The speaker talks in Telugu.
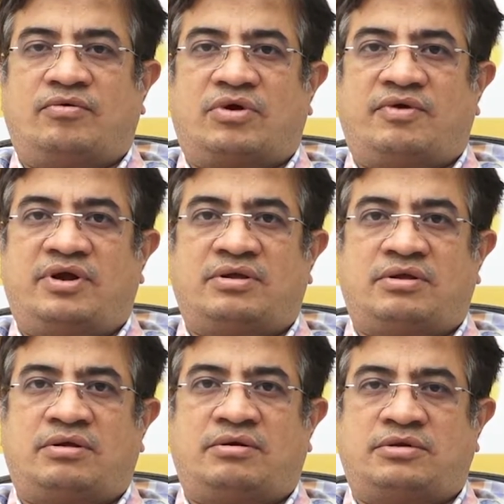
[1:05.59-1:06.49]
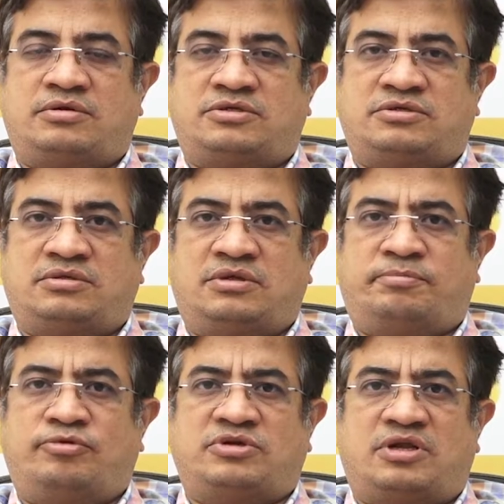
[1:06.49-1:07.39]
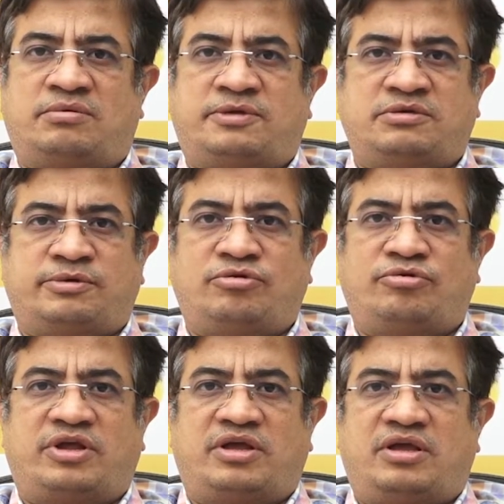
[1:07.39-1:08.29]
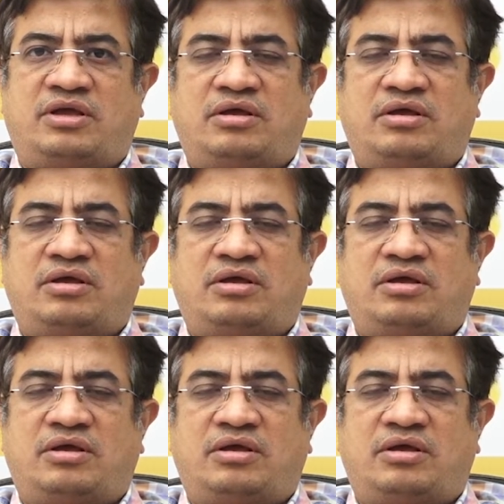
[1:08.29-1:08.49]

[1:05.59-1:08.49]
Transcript: ఒకవేళ ఇప్పుడు చాలా మంచి మందులు ఉన్నాయి